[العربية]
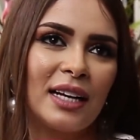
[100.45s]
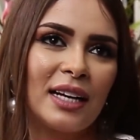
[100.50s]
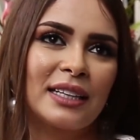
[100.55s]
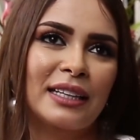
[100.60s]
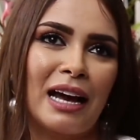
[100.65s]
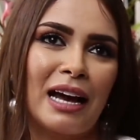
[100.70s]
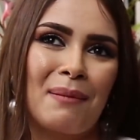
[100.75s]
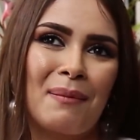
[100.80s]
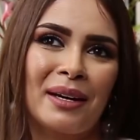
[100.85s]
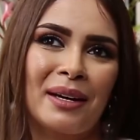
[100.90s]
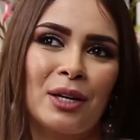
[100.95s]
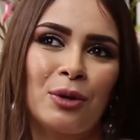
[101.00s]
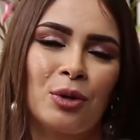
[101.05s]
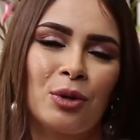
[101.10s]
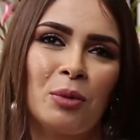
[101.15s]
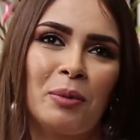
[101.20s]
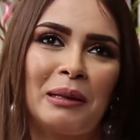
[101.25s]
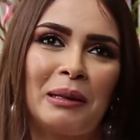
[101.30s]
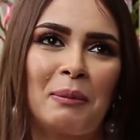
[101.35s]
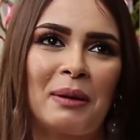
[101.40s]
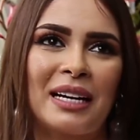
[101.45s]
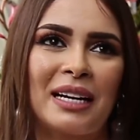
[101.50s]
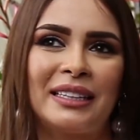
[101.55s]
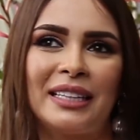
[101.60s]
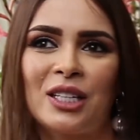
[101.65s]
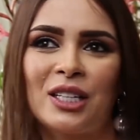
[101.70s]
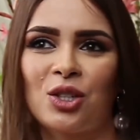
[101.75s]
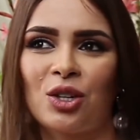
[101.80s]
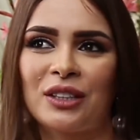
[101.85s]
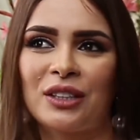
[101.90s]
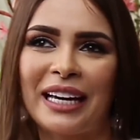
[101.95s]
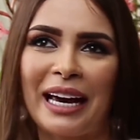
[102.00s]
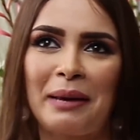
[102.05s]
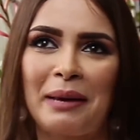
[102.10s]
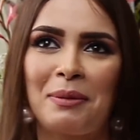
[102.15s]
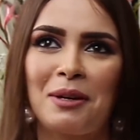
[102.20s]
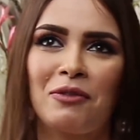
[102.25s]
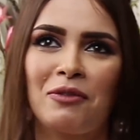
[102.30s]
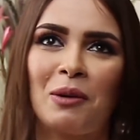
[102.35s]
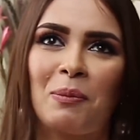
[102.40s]
الدراما كيكونوا بعض المرات دي زون
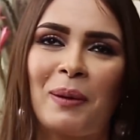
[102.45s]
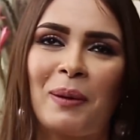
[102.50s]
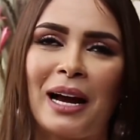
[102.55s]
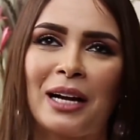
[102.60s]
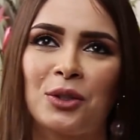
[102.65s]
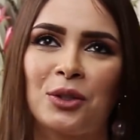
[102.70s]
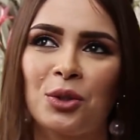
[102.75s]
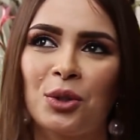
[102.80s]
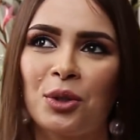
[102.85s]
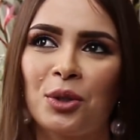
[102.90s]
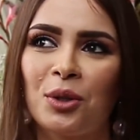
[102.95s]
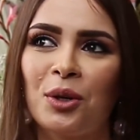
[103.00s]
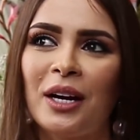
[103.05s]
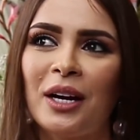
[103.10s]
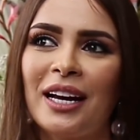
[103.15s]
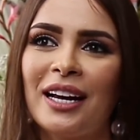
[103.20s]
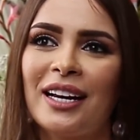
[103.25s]
خايبين في البلاطو